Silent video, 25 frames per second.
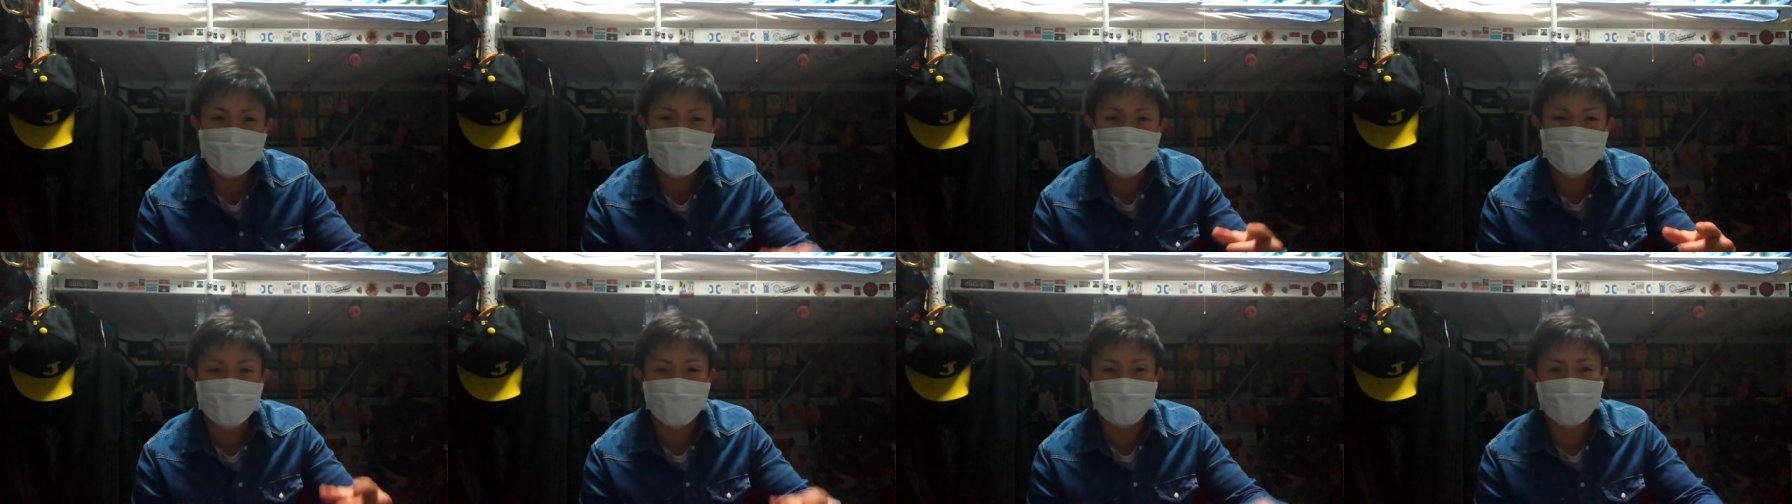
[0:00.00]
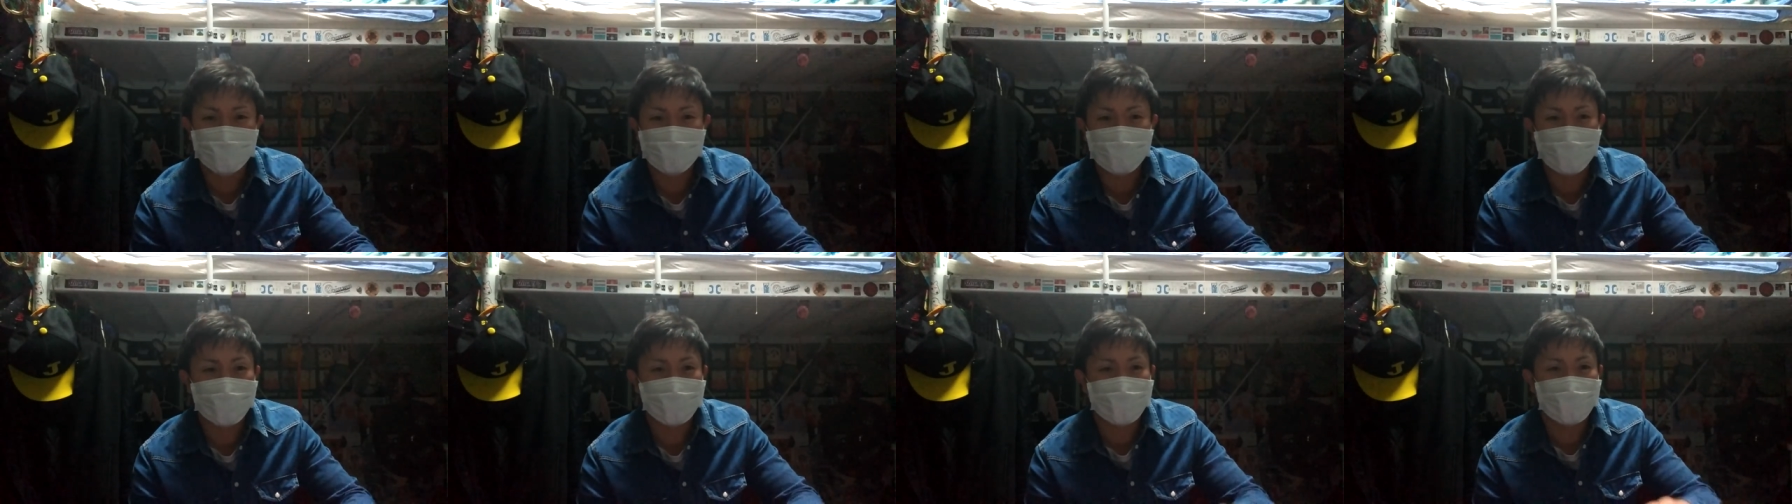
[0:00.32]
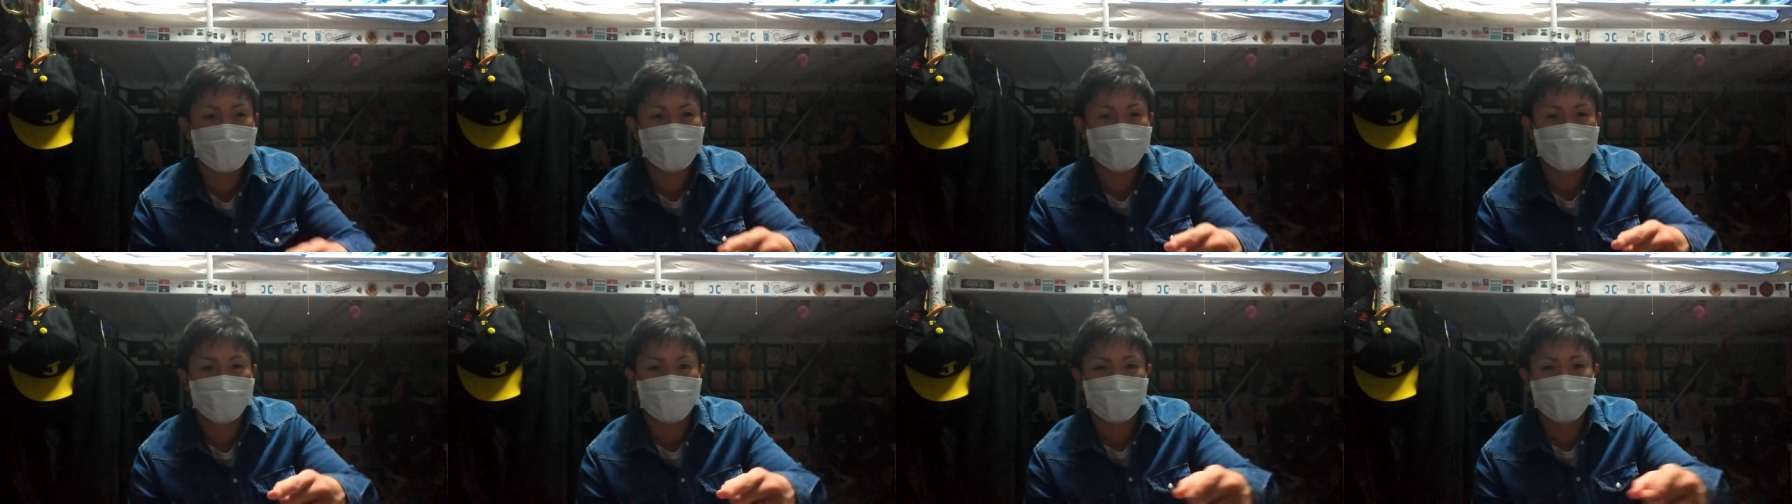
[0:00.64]
ない外階
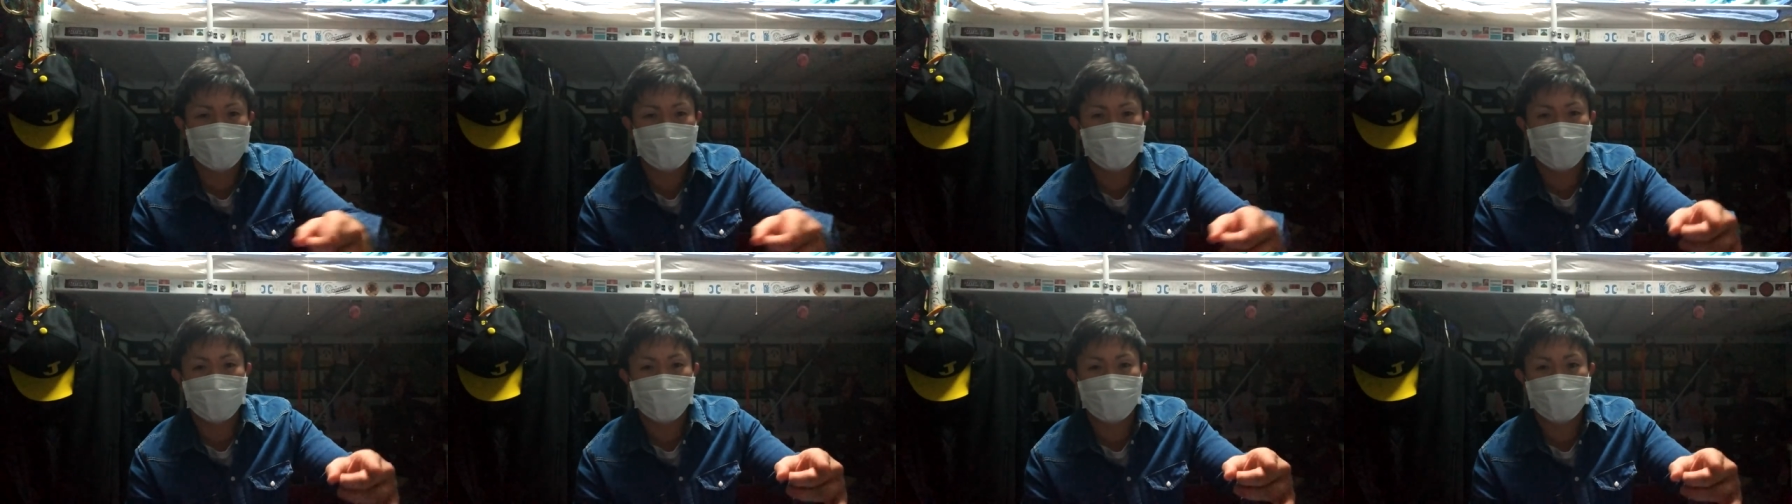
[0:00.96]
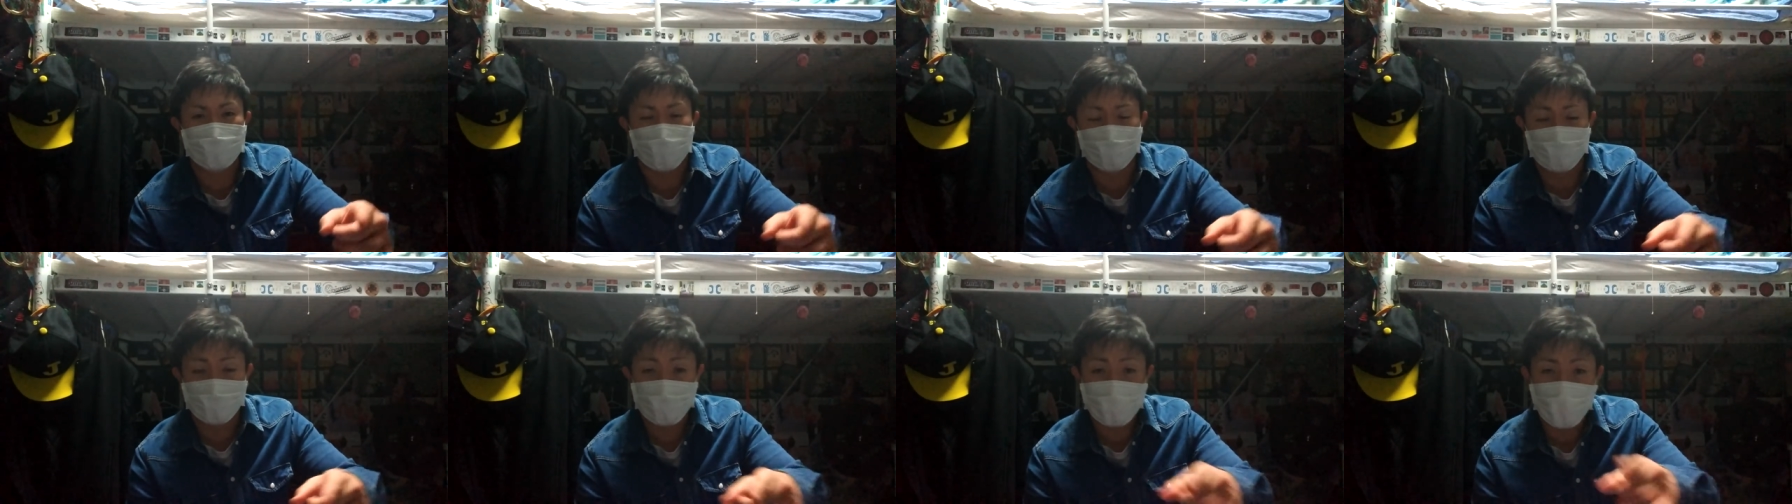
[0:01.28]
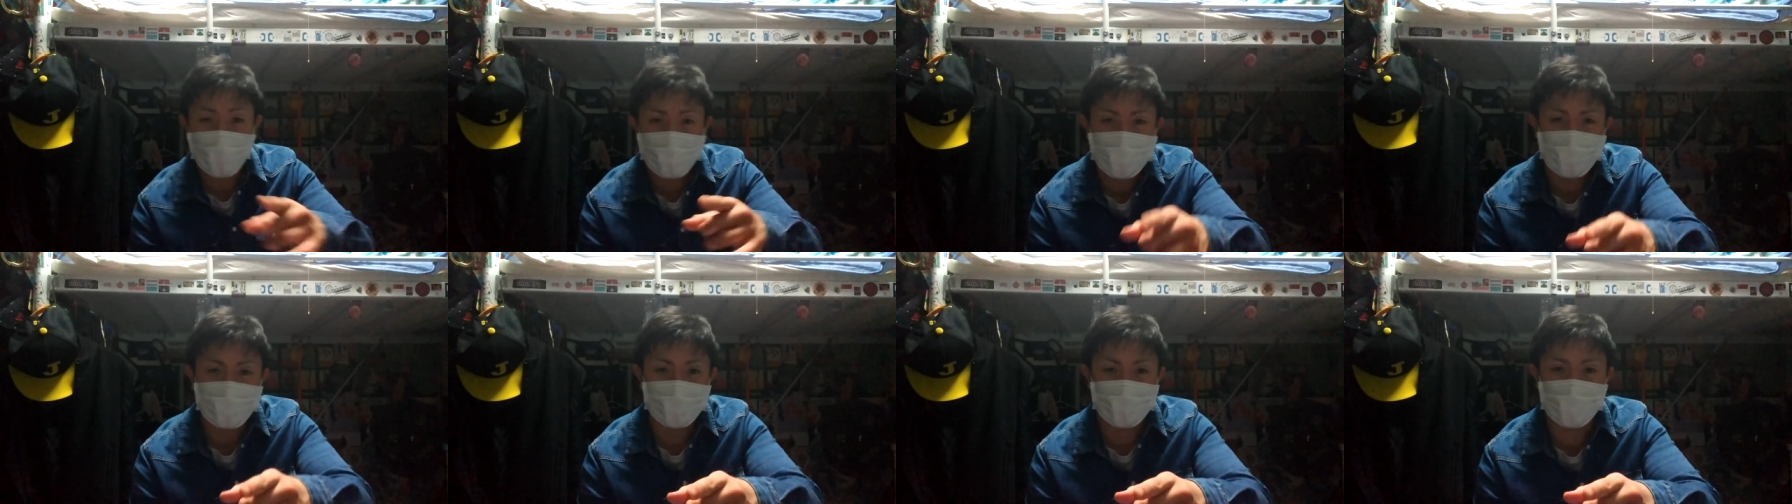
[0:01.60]
段外
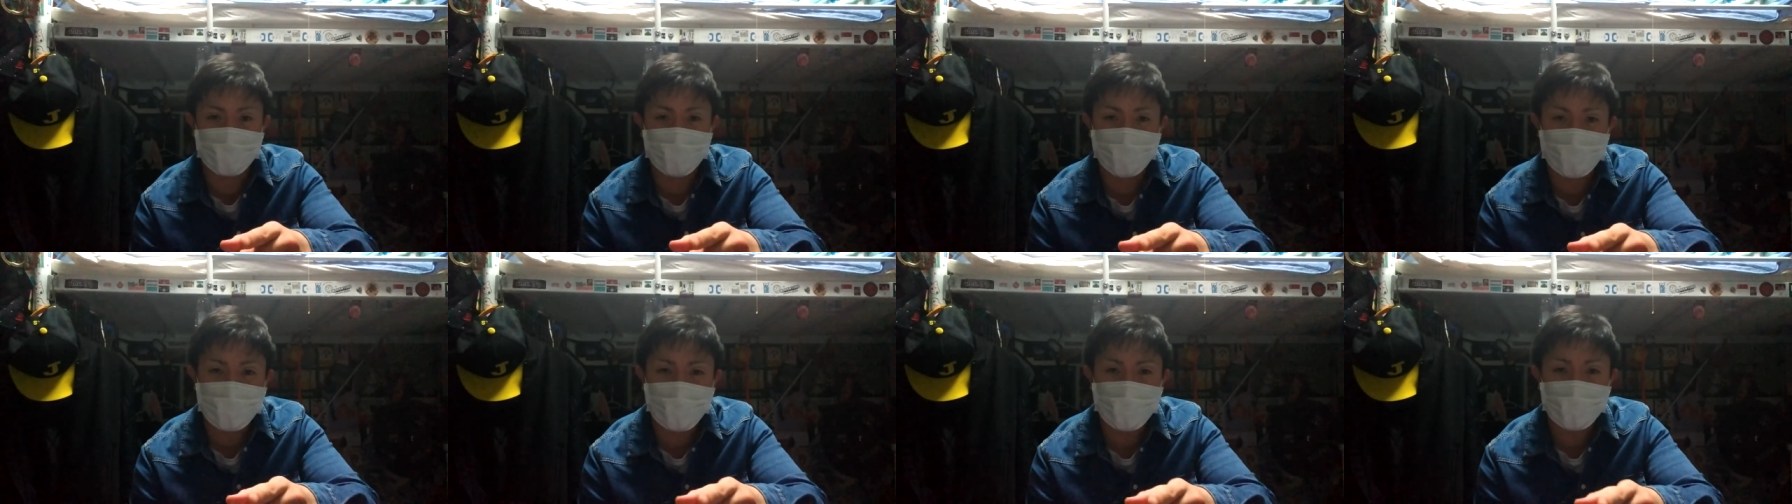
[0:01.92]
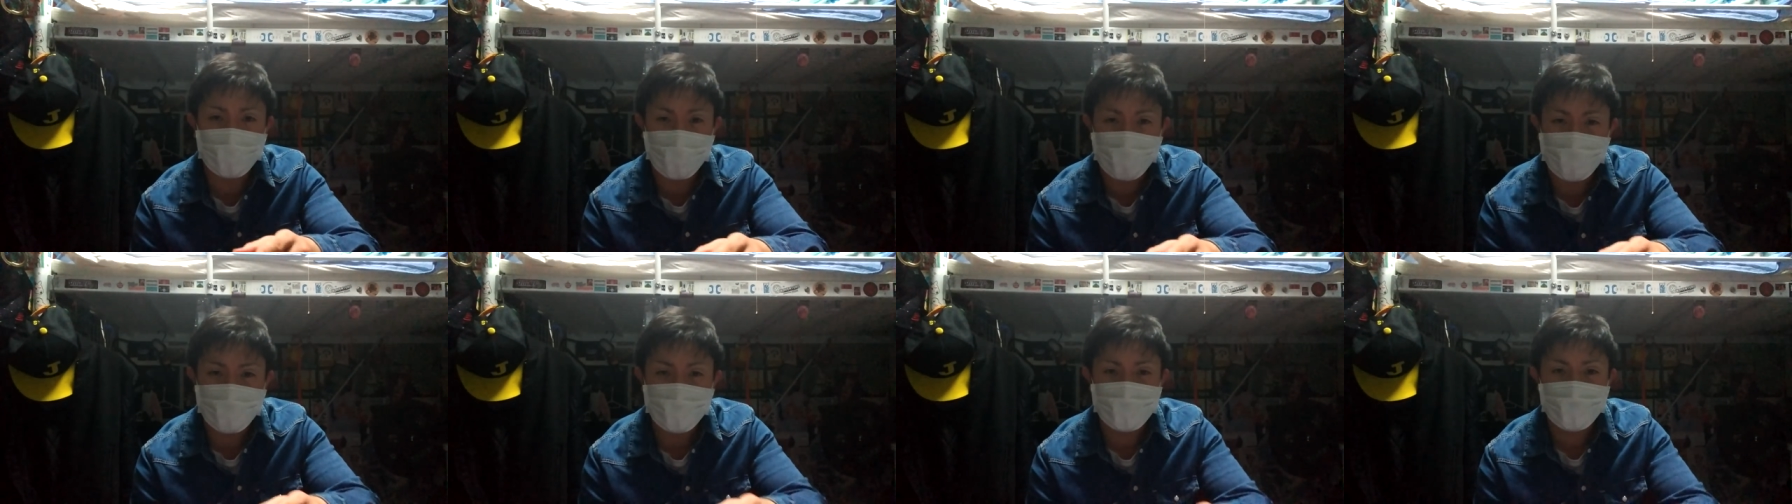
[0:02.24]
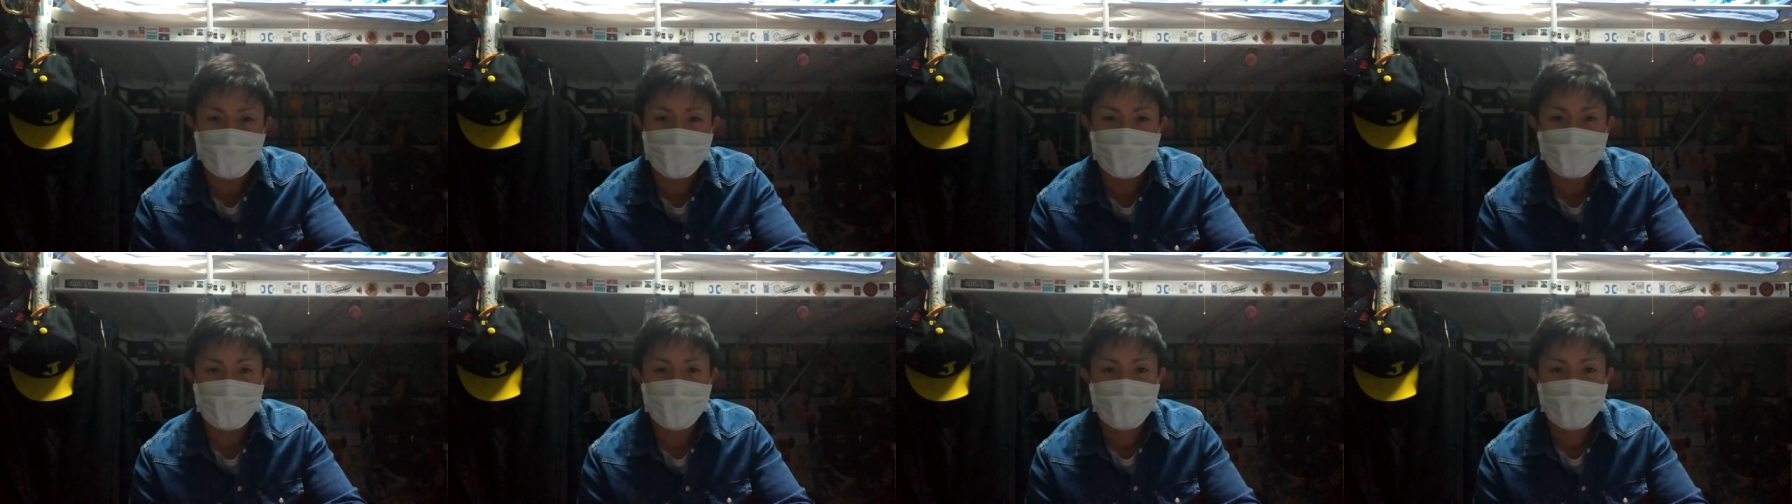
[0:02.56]
階段きゅうかいだよ、